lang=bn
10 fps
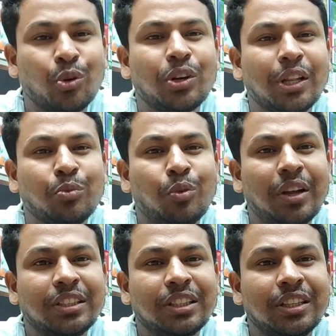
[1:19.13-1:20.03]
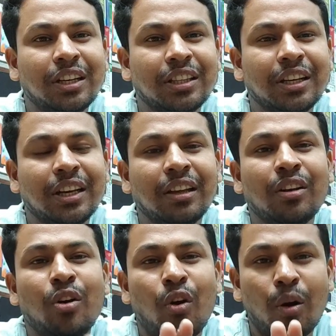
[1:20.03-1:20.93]
লোকনাথ মোবাইল সেন্টার থেকে
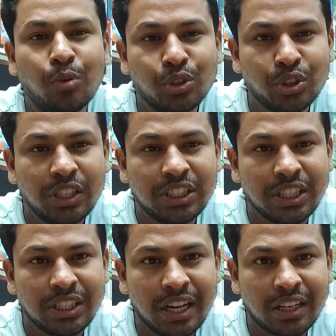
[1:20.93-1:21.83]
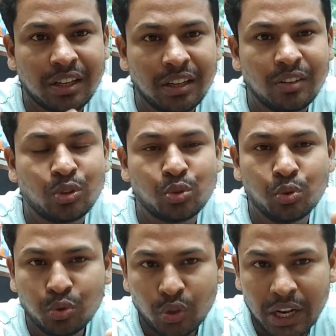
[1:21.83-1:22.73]
অবশ্যই এর সাথে একটা
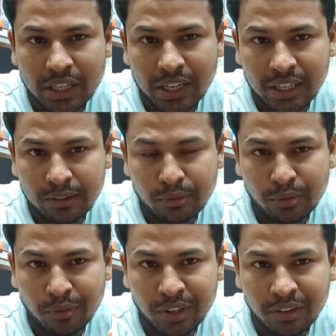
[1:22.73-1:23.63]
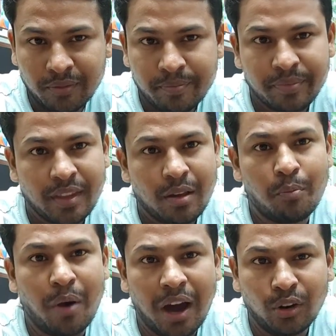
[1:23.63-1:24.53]
সুন্দর একটা গিফট পাবেন
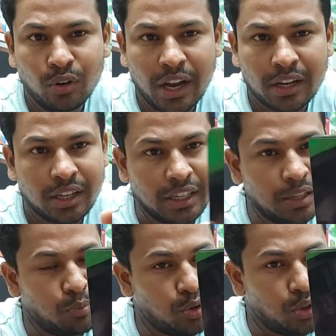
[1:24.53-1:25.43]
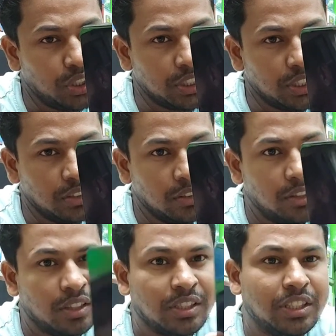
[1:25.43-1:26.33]
ভালো একটা গিফট রয়েছে
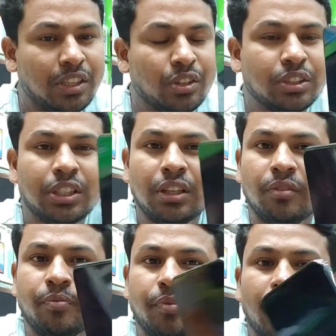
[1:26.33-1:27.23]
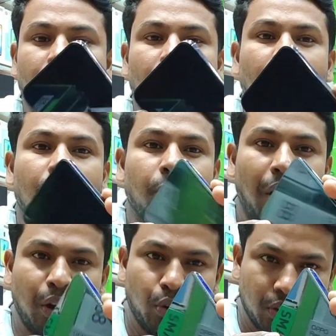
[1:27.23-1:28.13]
যেটা হচ্ছে
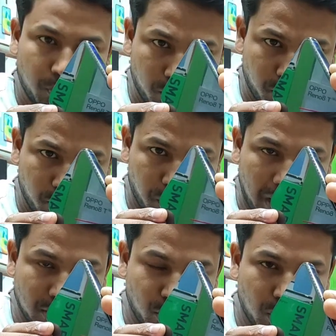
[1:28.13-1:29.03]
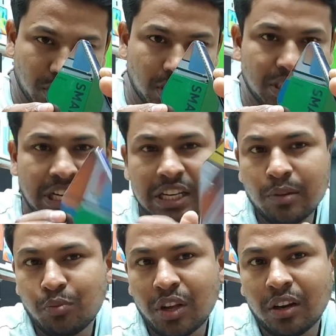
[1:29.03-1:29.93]
ভালোই প্রাইজ রয়েছে সেই
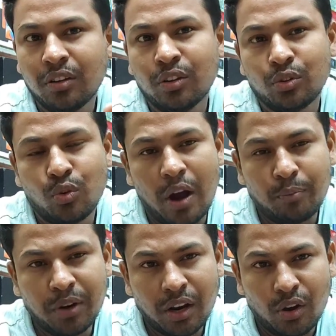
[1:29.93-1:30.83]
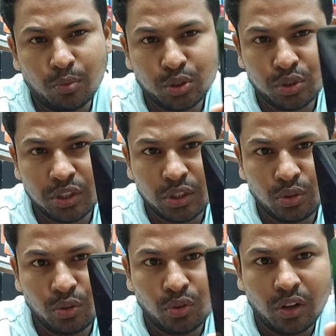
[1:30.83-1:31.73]
গিফটটার তো আপনারা অবশ্যই
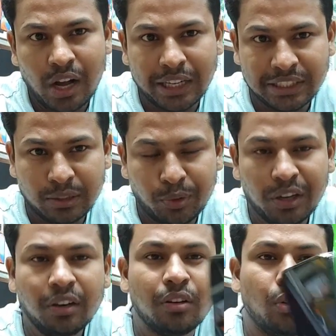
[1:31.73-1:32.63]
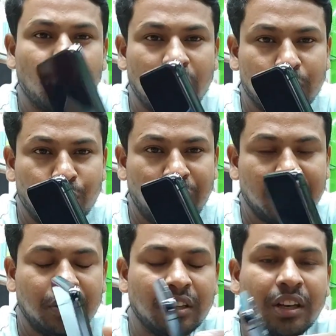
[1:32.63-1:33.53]
কিন্তু আসতে পারেন লোকনাথ
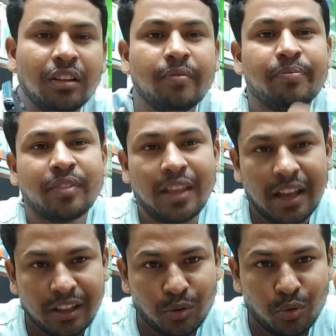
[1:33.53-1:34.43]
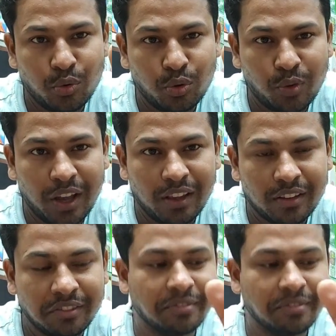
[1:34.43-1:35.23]
মোবাইল সেন্টারে থ্যাংক ইউ গুড বাই